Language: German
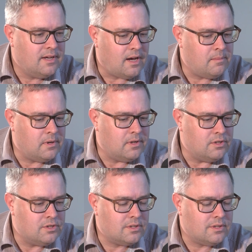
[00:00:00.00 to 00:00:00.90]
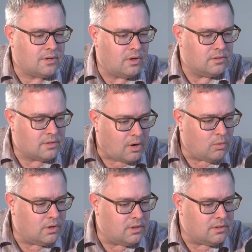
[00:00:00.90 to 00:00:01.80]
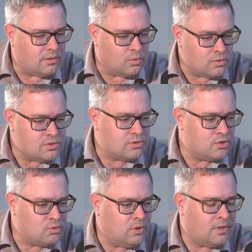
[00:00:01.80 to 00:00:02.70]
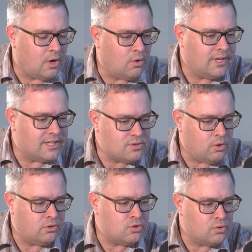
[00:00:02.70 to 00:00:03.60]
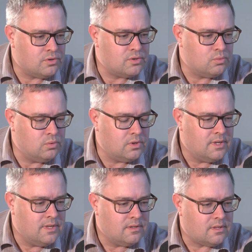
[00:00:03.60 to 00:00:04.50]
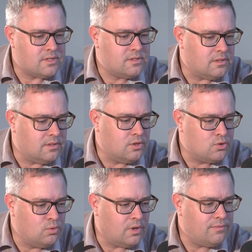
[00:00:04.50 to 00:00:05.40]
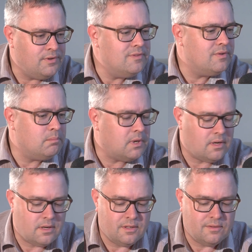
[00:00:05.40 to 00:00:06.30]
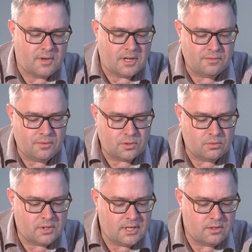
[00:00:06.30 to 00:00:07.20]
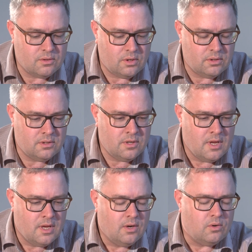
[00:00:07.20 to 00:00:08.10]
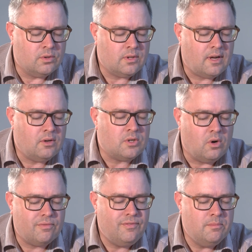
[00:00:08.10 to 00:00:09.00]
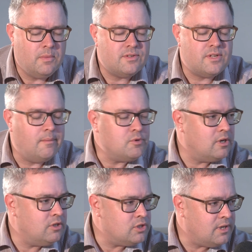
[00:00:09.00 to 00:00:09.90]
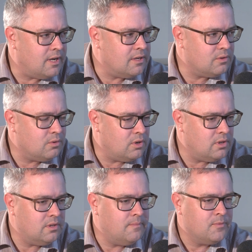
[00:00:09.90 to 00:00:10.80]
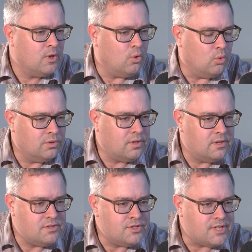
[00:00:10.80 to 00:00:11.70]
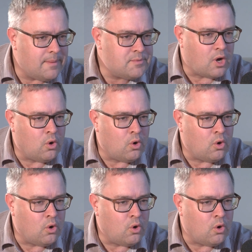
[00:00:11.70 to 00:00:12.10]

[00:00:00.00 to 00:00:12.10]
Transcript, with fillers: Aber ich äh, traue unseren Schülern auch jetzt heute schon zu, dass äh, die Schüler viel, viel mehr in die Verantwortung gehen können und dadurch auch viel mehr selbstständig lernen können und halt sich selbst